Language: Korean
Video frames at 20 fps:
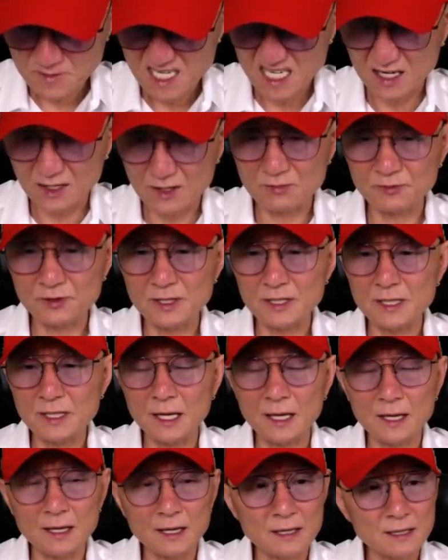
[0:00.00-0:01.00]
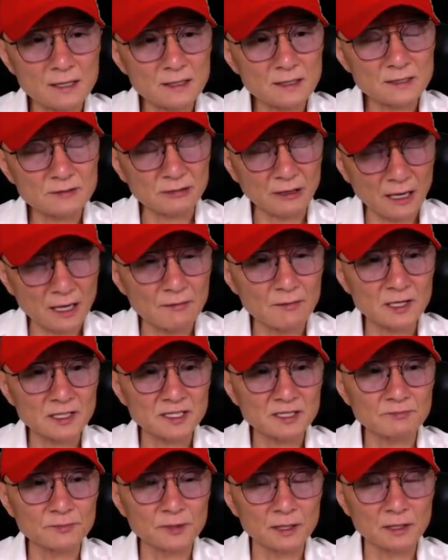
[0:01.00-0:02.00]
자, 여러분들께 사과
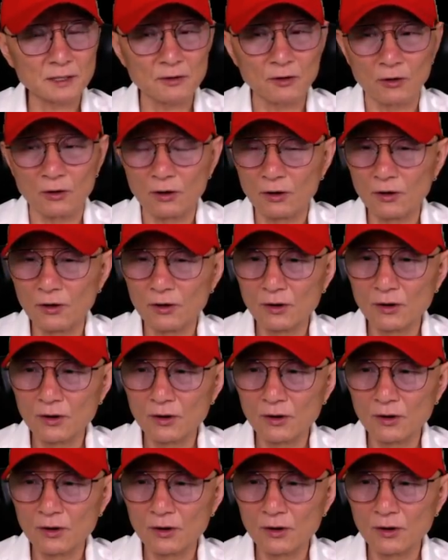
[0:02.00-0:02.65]
말씀드리고